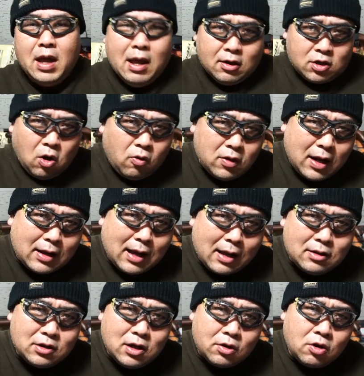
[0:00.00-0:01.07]
そんな
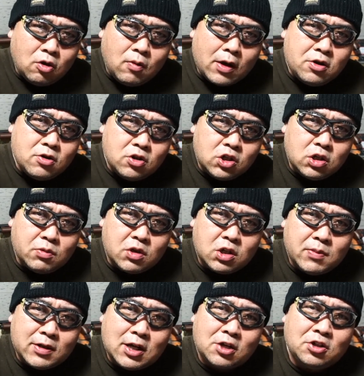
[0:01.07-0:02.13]
感じで今日は YouTube 締
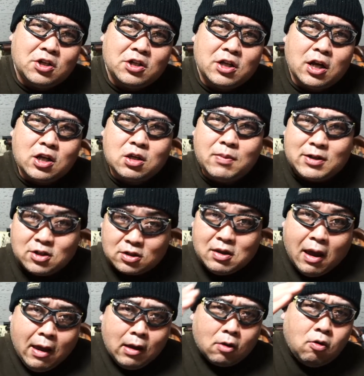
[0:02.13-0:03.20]
めさせていただきます。
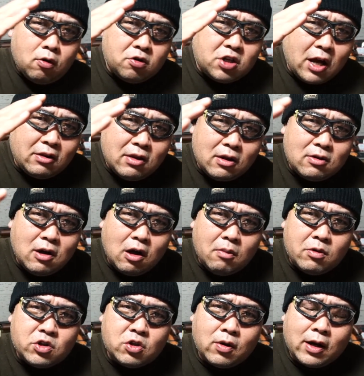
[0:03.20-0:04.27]
このチャンネルが
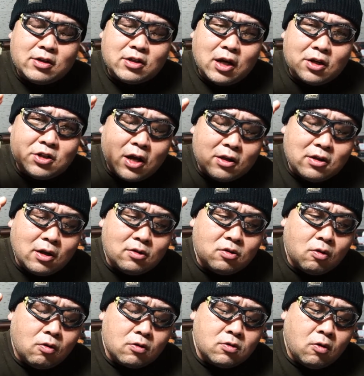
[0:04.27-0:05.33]
面白かったらチャンネル
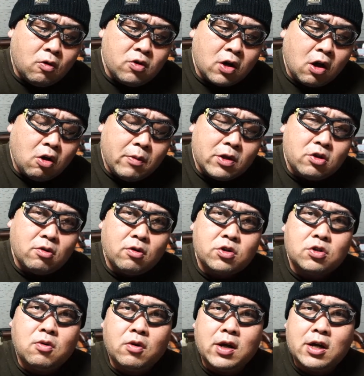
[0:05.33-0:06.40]
登録、高評価、コメントよろし
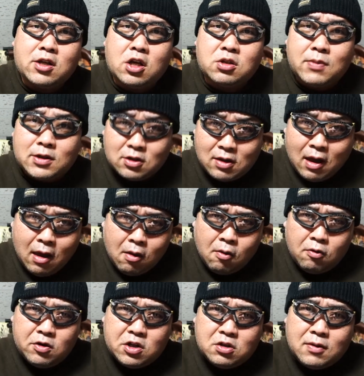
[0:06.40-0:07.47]
くお願いいたします。
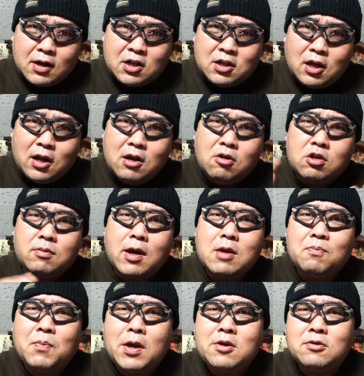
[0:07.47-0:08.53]
本日は汚い言葉いっ
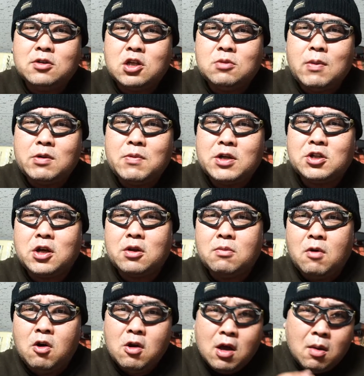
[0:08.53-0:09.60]
ぱい言ってしまいましたけど
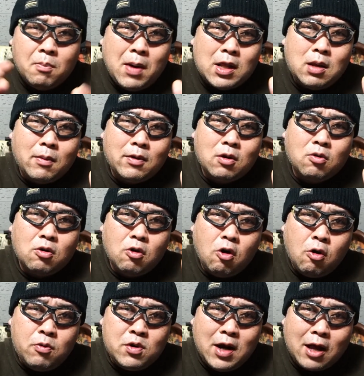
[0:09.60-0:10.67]
も、まだまだこれ
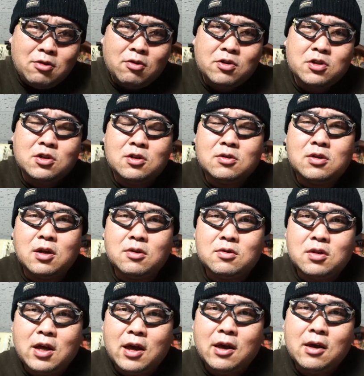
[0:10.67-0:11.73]
オブラートに包んでるん
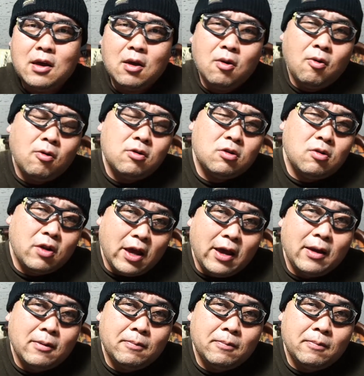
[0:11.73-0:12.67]
で、ほんとね、